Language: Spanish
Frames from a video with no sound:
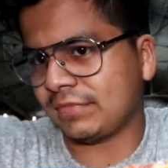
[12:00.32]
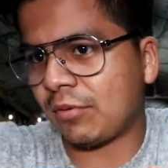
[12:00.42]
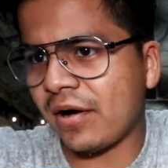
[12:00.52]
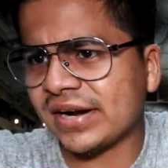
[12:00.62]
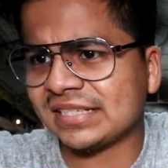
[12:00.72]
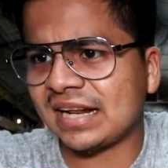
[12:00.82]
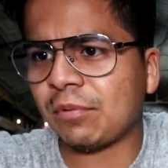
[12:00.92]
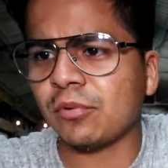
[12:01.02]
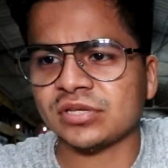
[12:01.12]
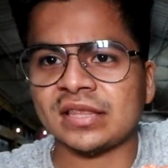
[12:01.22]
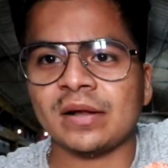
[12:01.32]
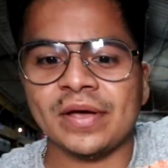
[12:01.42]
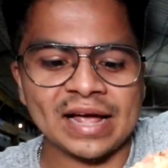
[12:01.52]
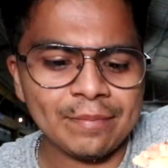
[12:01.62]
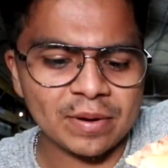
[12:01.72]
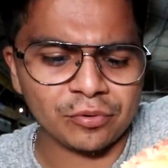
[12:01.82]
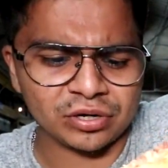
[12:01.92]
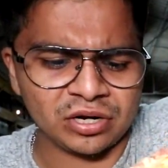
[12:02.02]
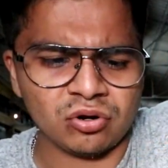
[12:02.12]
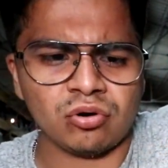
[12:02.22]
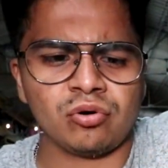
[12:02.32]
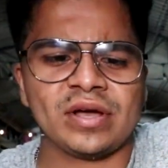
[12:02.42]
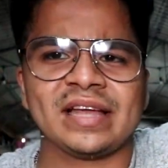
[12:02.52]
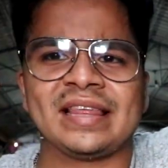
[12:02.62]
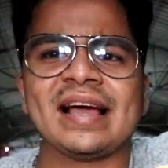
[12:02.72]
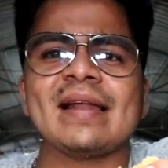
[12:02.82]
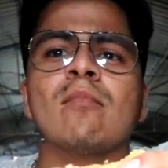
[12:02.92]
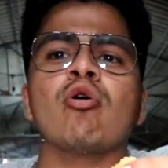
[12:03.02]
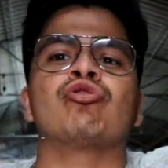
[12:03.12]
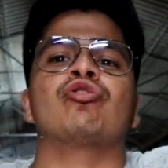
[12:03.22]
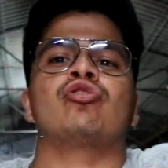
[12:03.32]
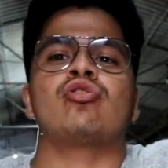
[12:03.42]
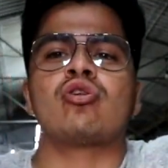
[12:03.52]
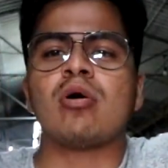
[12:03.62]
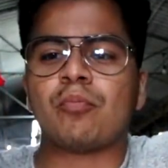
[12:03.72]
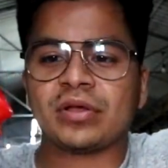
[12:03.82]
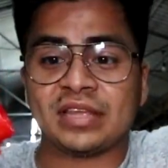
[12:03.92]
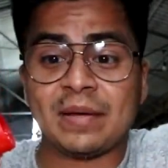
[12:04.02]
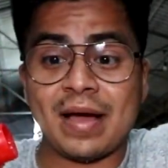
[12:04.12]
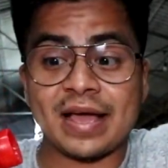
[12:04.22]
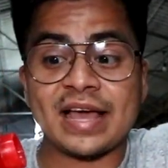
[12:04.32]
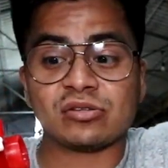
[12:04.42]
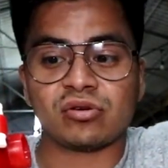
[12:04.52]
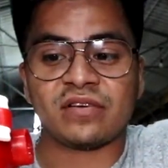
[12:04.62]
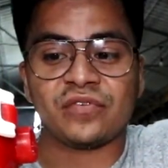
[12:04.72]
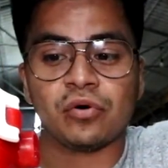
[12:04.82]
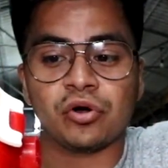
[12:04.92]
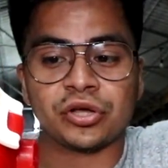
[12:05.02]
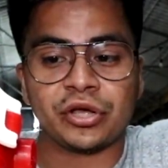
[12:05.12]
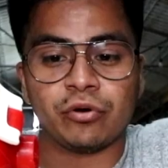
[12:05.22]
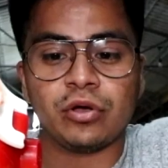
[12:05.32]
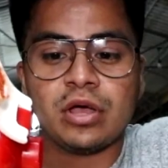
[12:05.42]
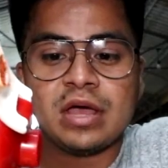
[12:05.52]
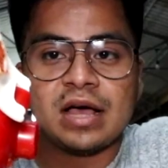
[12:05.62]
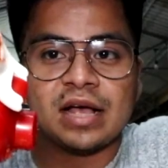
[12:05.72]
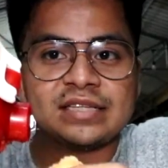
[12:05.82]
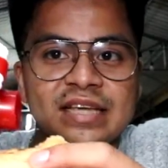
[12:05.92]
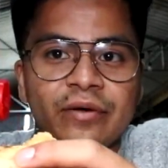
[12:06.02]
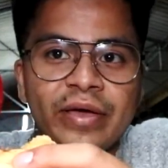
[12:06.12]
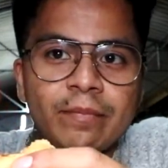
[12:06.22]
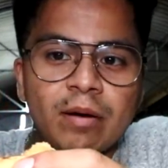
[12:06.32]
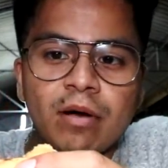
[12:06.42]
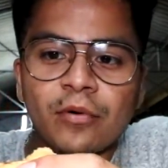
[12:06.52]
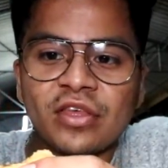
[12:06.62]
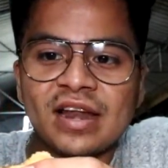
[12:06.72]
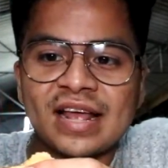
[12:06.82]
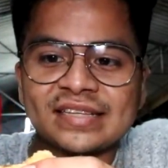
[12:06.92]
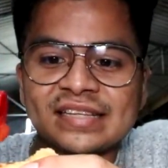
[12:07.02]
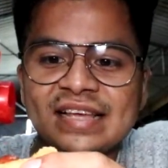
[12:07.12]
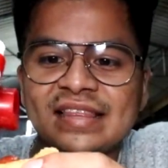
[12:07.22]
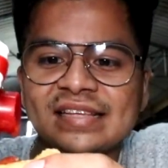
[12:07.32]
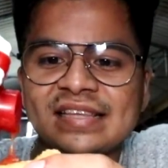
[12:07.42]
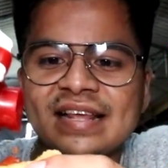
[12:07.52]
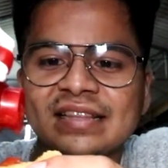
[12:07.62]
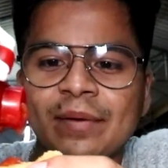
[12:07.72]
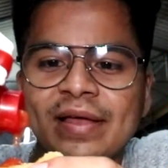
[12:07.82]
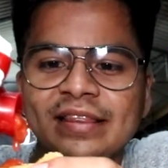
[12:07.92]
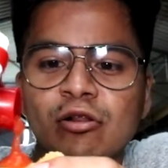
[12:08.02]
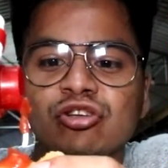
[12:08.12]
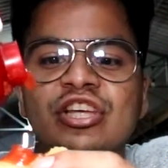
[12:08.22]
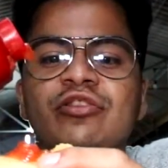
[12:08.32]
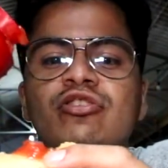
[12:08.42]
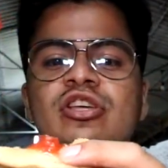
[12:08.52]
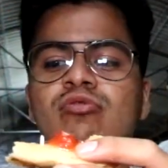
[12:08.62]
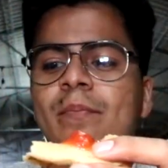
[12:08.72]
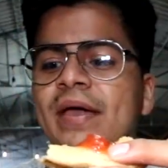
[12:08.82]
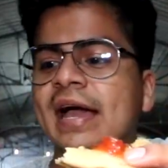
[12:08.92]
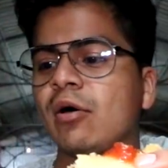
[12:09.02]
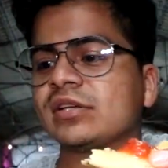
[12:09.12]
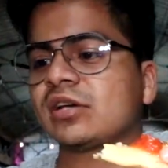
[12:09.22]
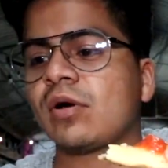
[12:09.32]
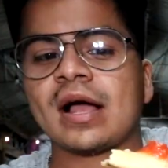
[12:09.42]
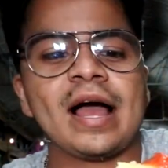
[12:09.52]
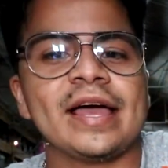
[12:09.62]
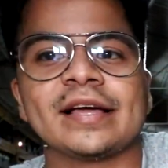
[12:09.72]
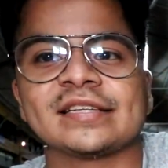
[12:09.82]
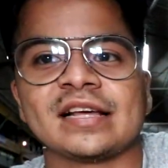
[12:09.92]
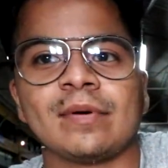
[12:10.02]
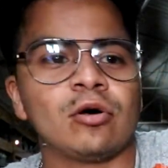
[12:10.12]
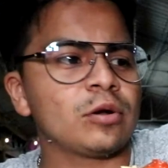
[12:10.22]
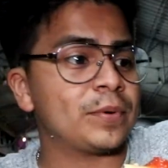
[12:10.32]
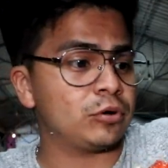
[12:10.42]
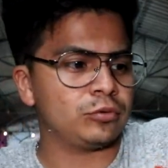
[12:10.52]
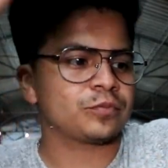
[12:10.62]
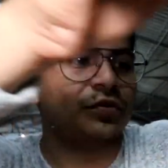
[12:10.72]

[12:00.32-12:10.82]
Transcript: vamos a ver si en la pupusa tal vez cambia, porque no, no es que tenga el montón, no, no, no, pues tiene más queso que frijol, creo. Así que ven, vamos a ponerle la salsita así directamente. Lo siento, siento es pecado hacerlo acá en El Salvador, pero